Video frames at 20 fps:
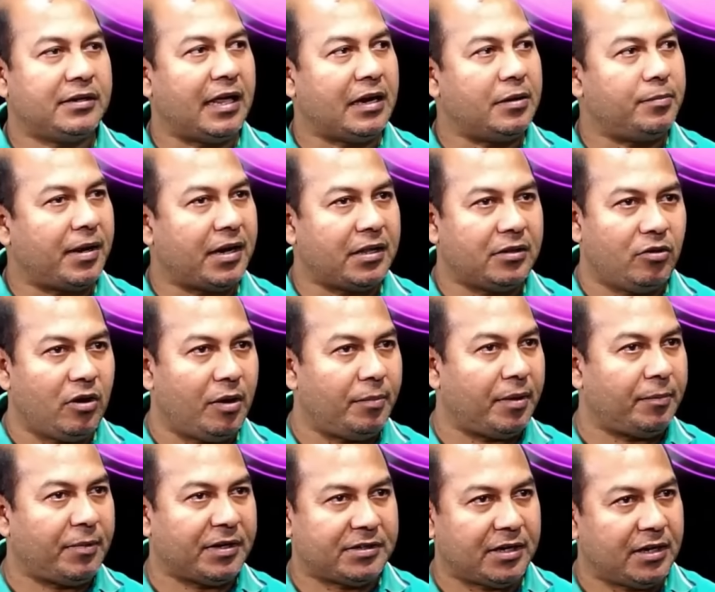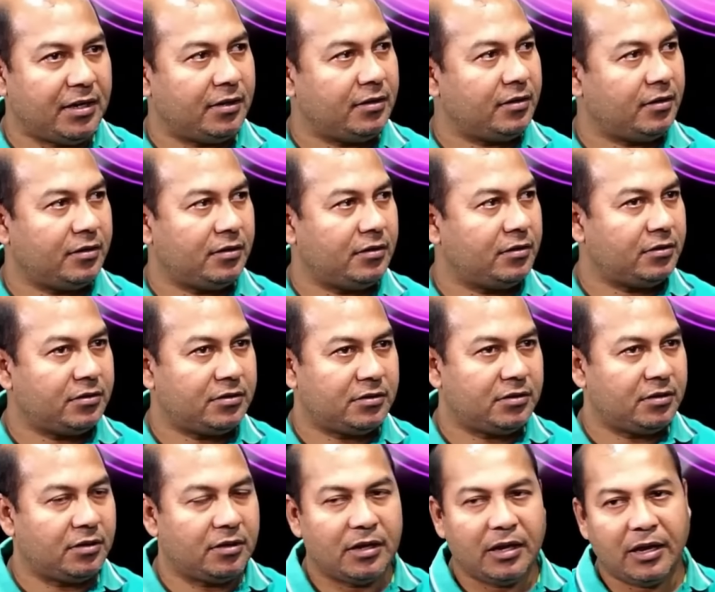সে গাড়ি পাঠিয়ে দিল আমার বাসায়
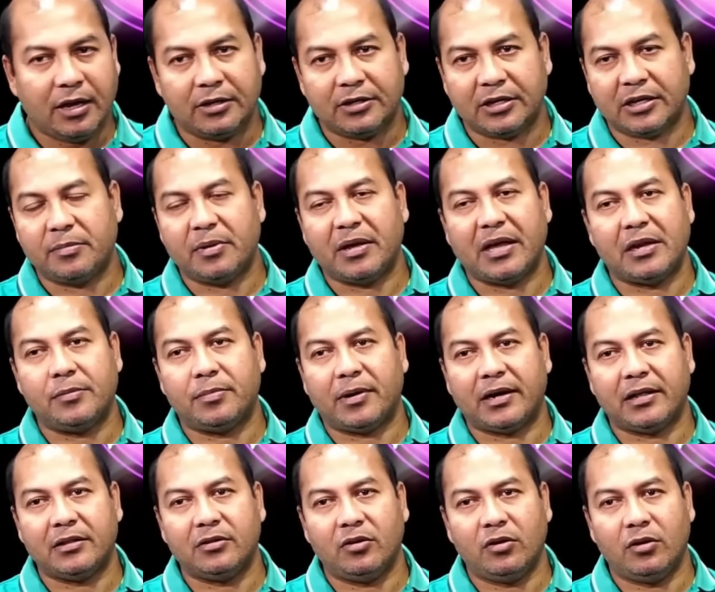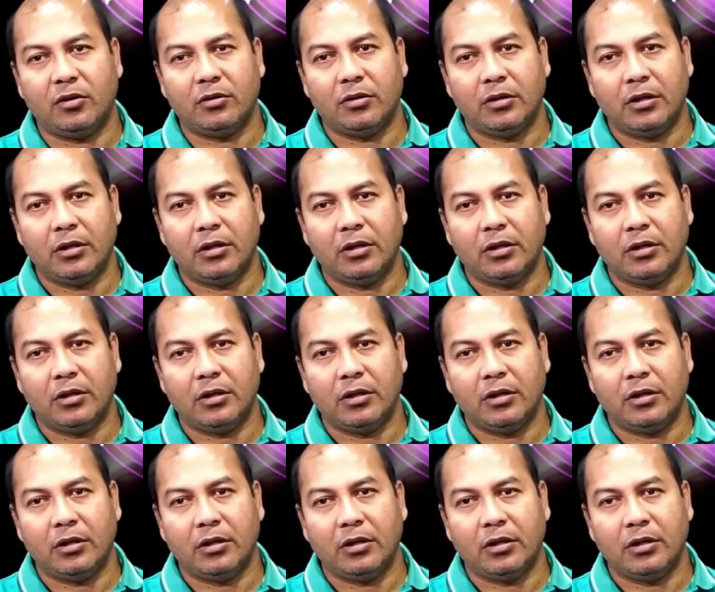হ্যাঁ সাকিবের গাড়ি পাঠিয়ে দিল